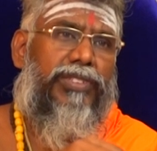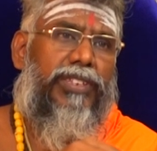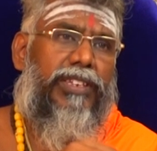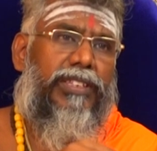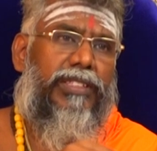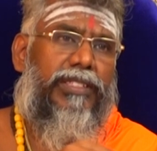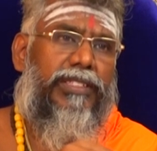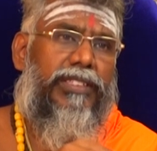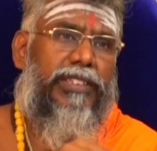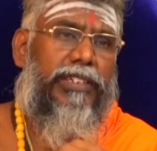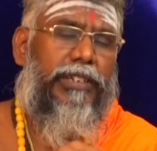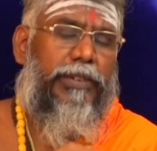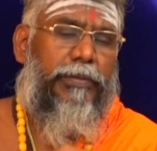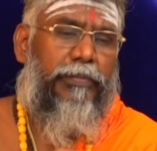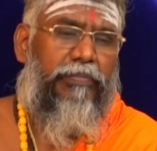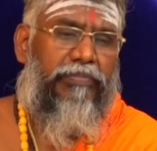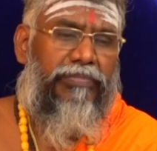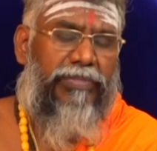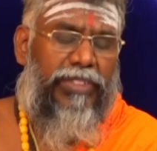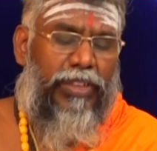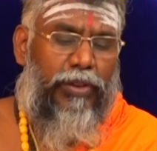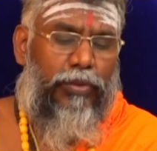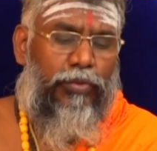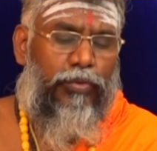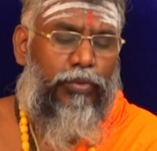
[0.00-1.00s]
சேர்த்து
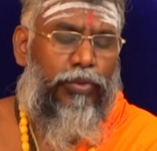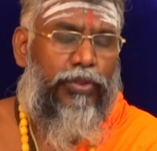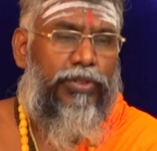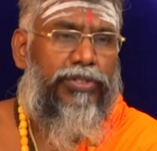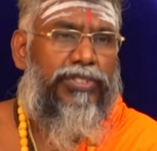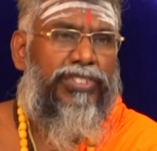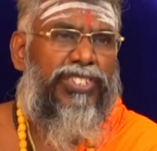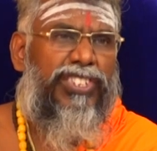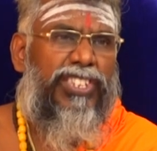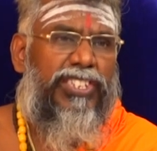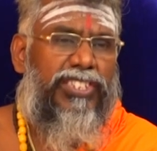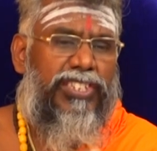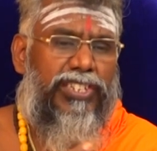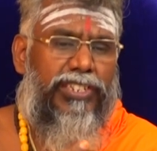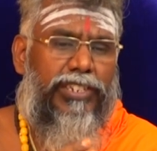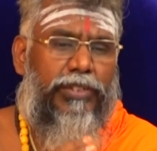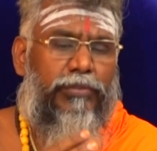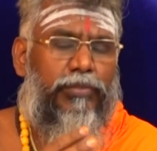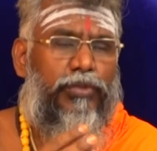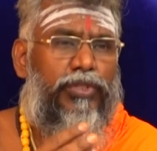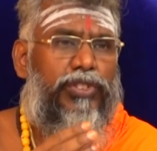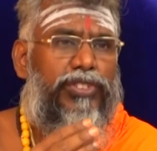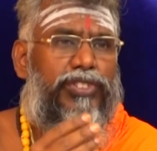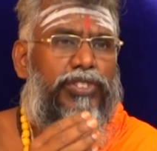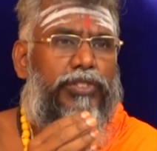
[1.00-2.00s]
ஒரு சின்ன சின்ன
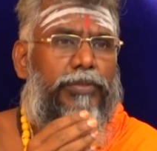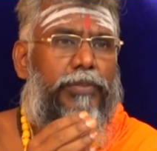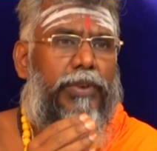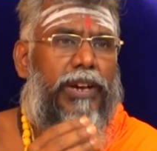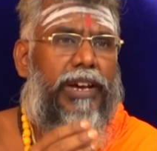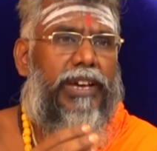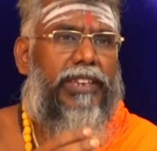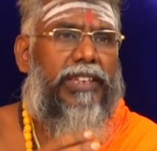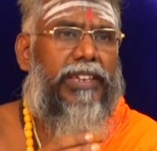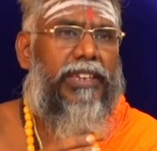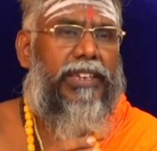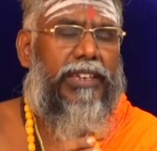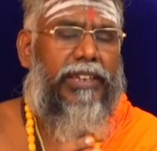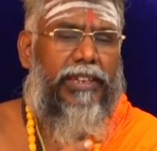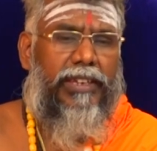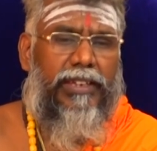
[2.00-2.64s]
முடிச்சு மாதிரி